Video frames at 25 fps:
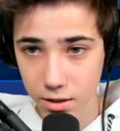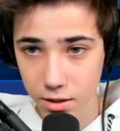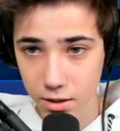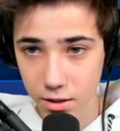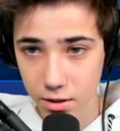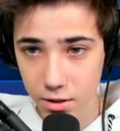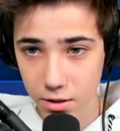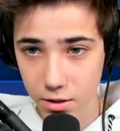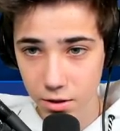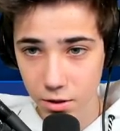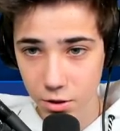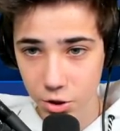
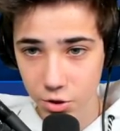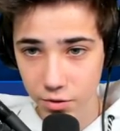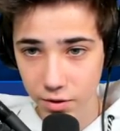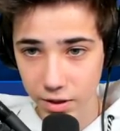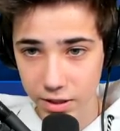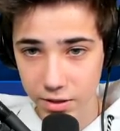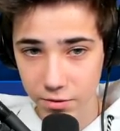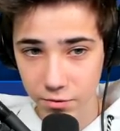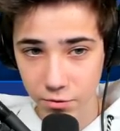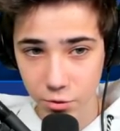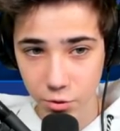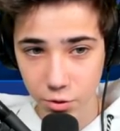die
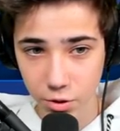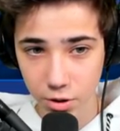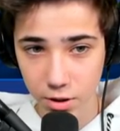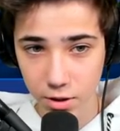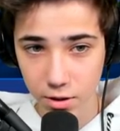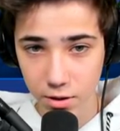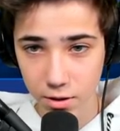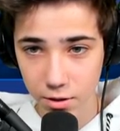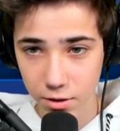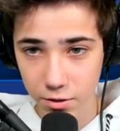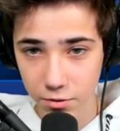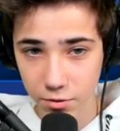schwarzen
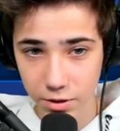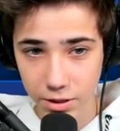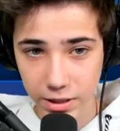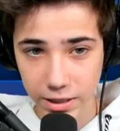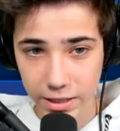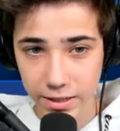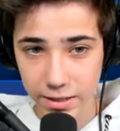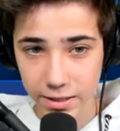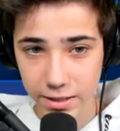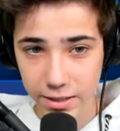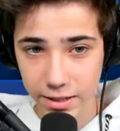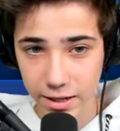Flügel. Ich finde
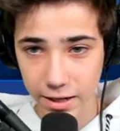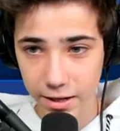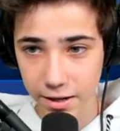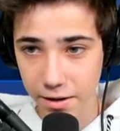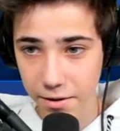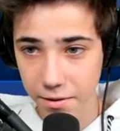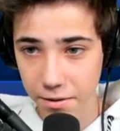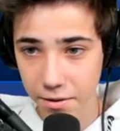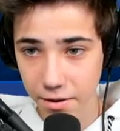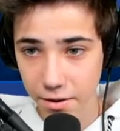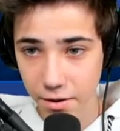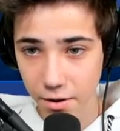die richtig
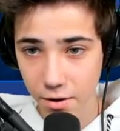geil.